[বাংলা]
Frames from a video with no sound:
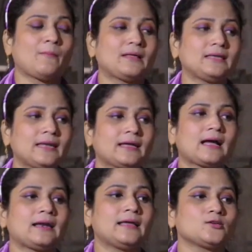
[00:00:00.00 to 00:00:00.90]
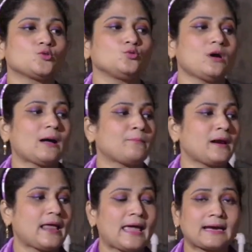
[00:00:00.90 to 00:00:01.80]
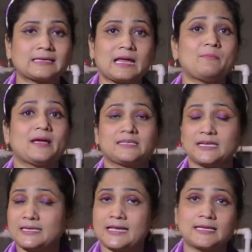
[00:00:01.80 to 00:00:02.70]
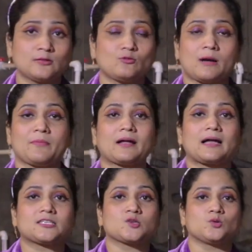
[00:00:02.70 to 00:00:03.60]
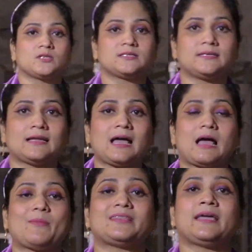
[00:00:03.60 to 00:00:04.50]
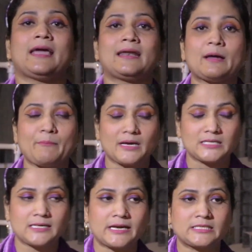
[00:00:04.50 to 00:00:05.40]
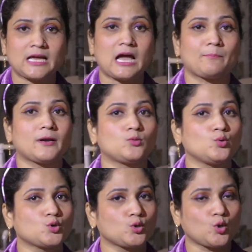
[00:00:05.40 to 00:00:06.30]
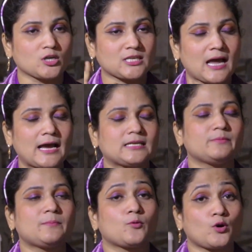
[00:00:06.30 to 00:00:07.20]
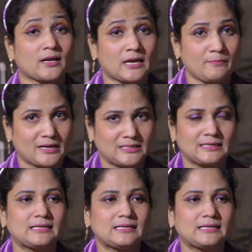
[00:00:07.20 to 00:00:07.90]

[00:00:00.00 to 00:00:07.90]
আমাদের এখানে শুধু আপনার একটা মেশিন নিয়ে কিন্তু আমরা কাজ করতেছি না আমাদের অ্যারাম মেশিনারিজে আপনার দুশো দশটা আইটেমের প্রোডাক্টের মেশিন